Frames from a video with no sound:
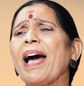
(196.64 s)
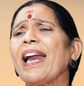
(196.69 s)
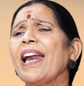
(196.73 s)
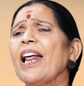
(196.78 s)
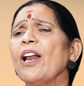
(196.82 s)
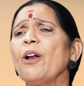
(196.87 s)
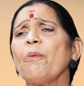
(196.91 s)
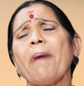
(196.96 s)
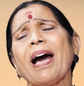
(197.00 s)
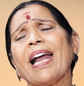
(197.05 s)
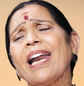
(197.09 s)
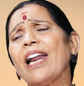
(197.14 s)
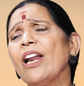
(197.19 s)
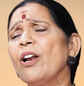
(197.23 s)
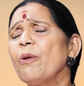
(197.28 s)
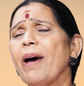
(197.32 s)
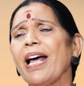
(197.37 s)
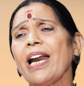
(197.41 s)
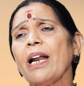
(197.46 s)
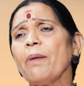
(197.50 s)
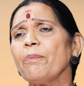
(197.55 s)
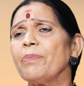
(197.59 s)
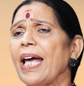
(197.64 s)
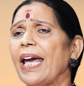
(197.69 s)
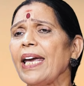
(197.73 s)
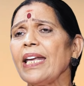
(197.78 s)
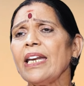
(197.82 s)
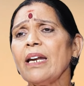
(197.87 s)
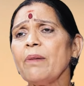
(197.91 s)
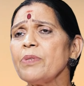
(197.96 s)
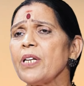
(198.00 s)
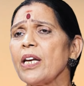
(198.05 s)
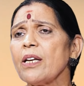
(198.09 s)
మనం మనల్ని మనం
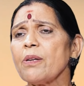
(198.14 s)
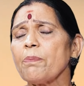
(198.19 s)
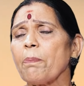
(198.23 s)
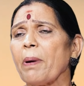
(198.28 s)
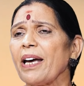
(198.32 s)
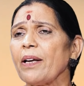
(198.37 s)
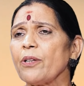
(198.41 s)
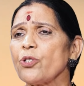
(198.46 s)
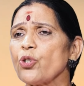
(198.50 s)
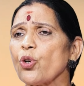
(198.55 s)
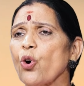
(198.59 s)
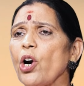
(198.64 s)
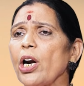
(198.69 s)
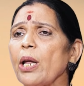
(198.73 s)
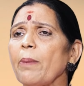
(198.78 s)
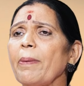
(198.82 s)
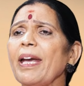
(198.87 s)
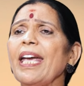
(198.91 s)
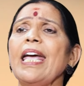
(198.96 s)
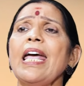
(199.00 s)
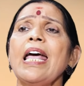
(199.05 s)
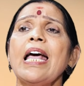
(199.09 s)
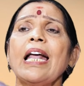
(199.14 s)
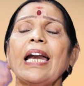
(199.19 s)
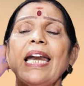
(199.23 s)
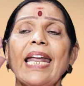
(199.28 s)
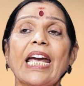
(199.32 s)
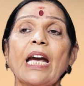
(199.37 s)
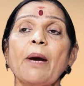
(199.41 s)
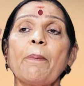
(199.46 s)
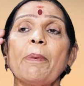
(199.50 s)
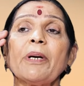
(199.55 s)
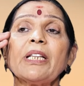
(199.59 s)
ధైర్యం పరచుకోవడమే
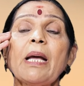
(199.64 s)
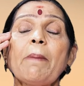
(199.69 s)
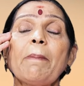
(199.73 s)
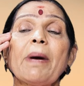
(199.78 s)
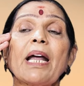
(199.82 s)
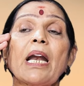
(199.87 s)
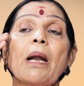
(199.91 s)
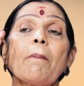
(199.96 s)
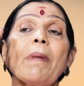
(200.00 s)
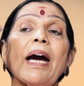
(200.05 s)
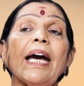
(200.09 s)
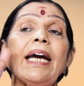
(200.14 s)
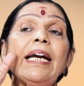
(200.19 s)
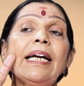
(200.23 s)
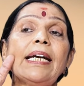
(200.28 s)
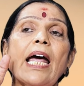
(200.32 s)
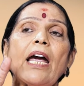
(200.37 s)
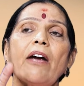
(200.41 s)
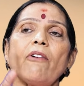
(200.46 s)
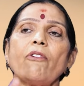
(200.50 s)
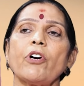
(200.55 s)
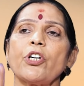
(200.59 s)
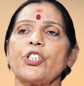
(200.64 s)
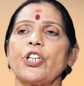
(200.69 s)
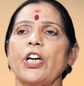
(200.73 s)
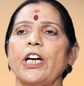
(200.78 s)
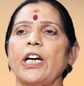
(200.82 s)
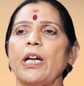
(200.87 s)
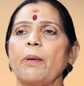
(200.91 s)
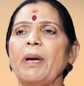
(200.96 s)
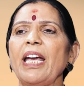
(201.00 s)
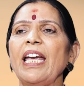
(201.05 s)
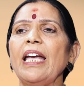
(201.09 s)
లేకపోతే మన మైండ్ డైవర్ట్
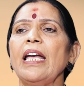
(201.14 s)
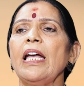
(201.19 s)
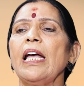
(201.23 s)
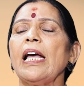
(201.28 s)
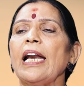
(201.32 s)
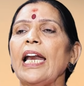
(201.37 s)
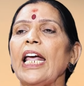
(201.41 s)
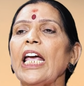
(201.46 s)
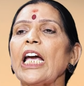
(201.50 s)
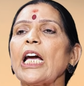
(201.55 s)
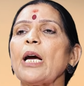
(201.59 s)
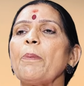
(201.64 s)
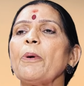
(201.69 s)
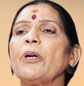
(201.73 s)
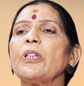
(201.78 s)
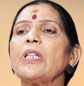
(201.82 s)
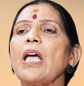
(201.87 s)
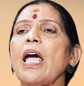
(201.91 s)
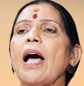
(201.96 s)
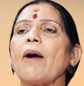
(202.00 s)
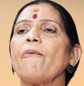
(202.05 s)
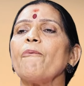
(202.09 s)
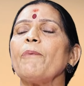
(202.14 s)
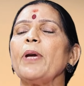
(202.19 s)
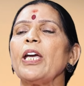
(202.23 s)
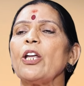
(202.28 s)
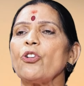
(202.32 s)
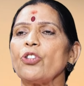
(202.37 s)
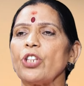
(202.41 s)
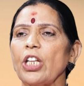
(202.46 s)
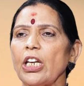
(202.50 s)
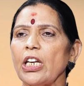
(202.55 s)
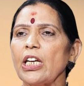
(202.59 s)
చేయడమే లేకపోతే
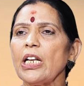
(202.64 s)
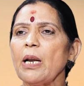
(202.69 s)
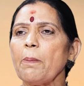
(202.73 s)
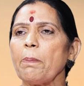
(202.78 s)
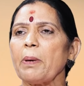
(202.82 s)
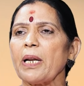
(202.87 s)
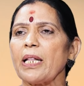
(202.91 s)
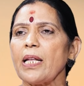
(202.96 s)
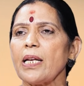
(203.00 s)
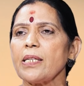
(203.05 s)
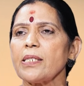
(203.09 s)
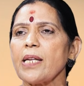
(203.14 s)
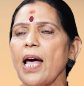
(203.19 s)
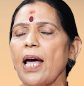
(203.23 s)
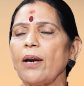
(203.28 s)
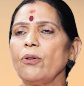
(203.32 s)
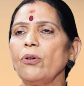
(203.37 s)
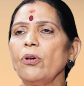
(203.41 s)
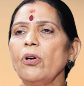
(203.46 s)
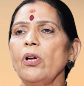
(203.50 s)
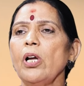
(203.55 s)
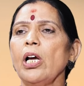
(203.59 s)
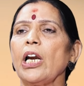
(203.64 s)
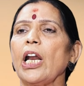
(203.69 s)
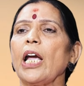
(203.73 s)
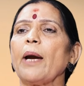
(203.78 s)
మీరు తిరిగిన ప్రదేశాలు hmm.